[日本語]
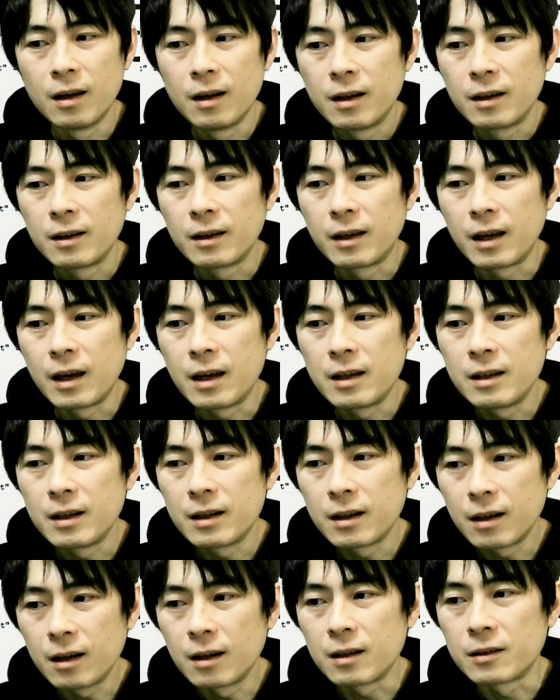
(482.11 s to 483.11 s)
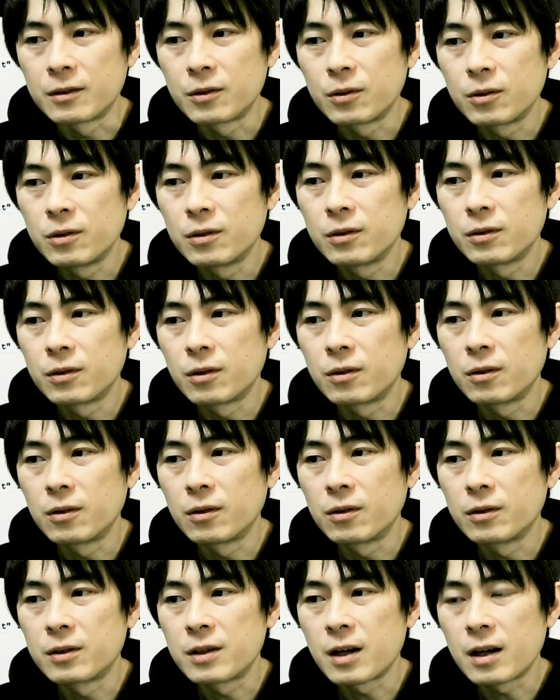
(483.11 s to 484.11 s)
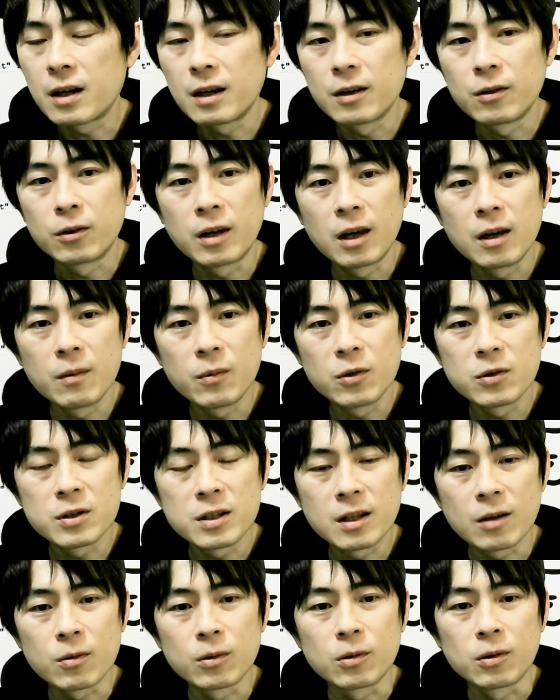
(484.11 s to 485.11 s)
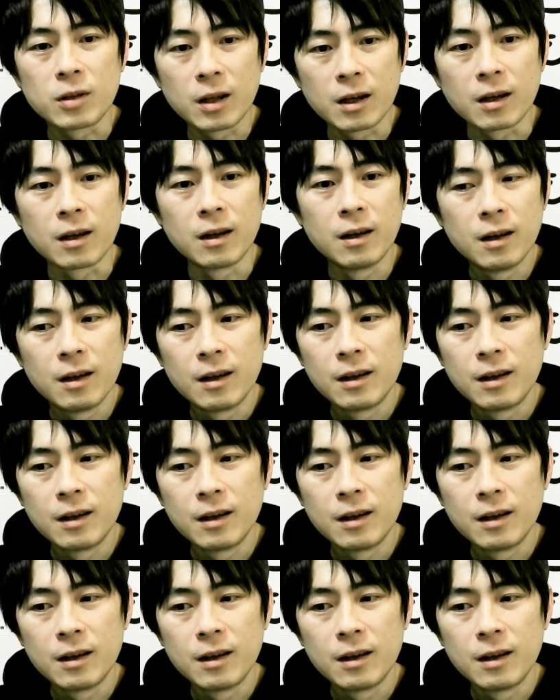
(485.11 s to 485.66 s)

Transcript: 芸人がそういうその社会を啓蒙したことで、